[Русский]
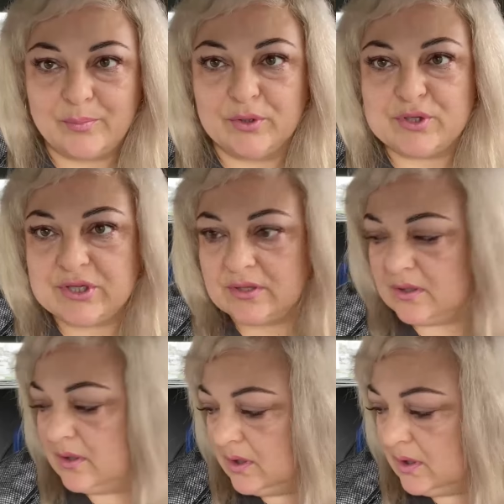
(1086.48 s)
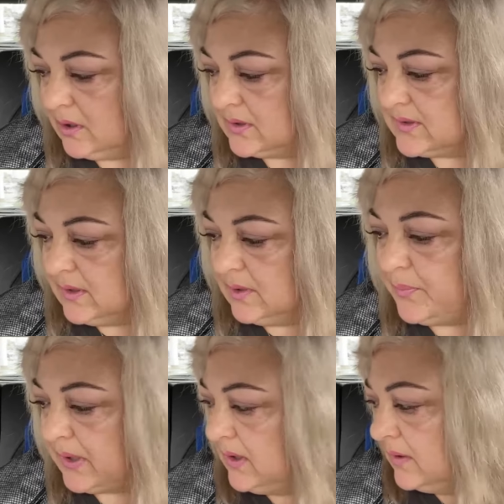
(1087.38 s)
получила целый
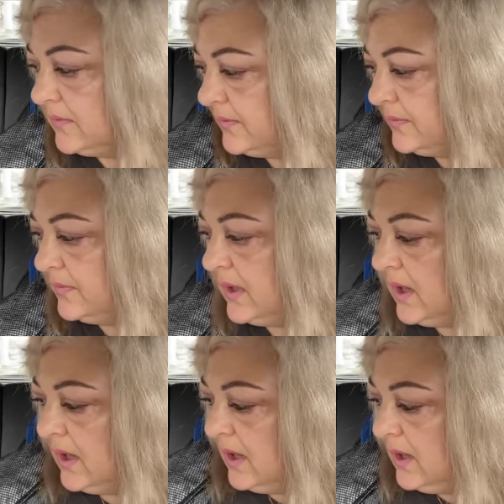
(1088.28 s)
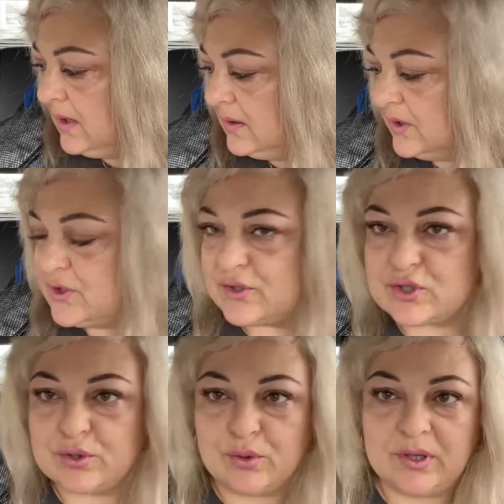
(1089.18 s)
пакет. Значит,
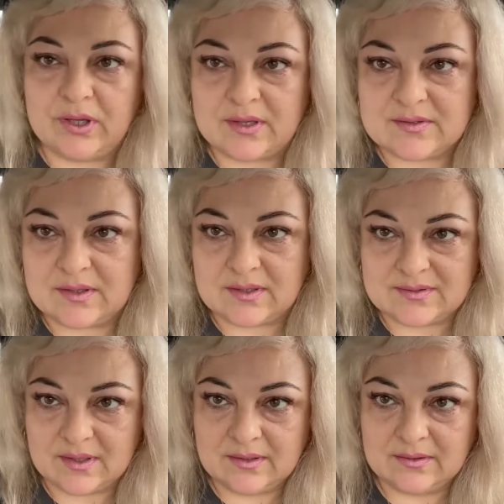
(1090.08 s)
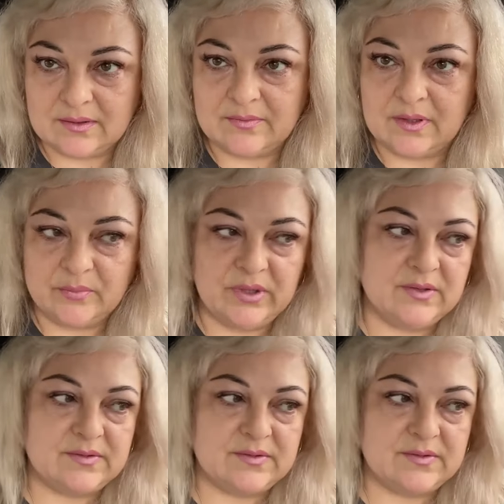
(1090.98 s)
что я заказала на Валбере?